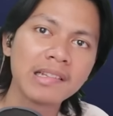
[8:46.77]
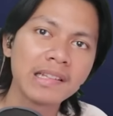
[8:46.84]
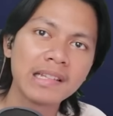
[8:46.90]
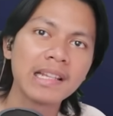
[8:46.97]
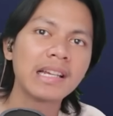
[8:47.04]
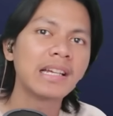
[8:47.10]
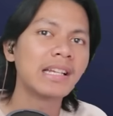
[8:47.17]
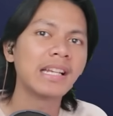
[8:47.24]

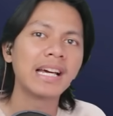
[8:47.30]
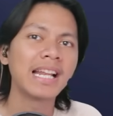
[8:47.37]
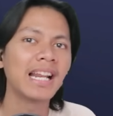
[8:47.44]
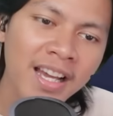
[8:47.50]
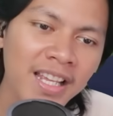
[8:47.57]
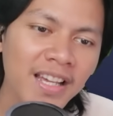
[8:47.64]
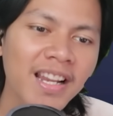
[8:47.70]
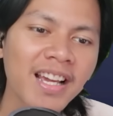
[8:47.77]
nya Dan
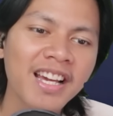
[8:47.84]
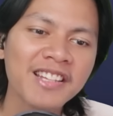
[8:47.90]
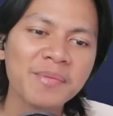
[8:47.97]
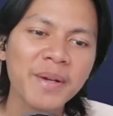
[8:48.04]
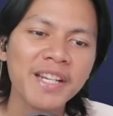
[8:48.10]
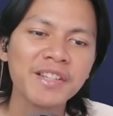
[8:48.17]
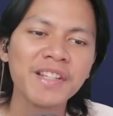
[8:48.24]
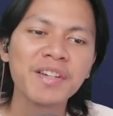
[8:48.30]
ya udah guys
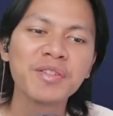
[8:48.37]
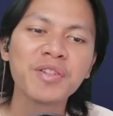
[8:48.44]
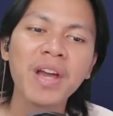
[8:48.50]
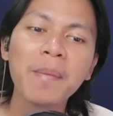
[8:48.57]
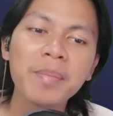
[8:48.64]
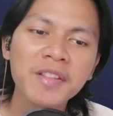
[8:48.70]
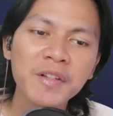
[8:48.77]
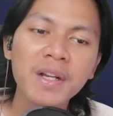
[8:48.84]
mungkin ditanya untuk
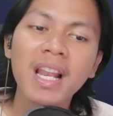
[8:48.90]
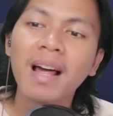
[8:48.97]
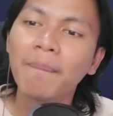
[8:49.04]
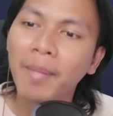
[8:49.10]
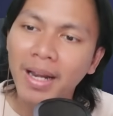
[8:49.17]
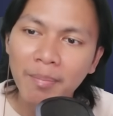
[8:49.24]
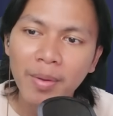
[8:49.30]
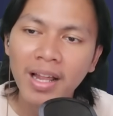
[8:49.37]
episode
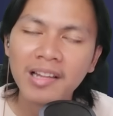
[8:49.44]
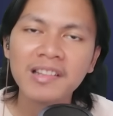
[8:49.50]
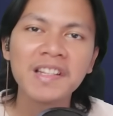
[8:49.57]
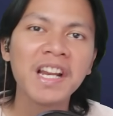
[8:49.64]
18 nya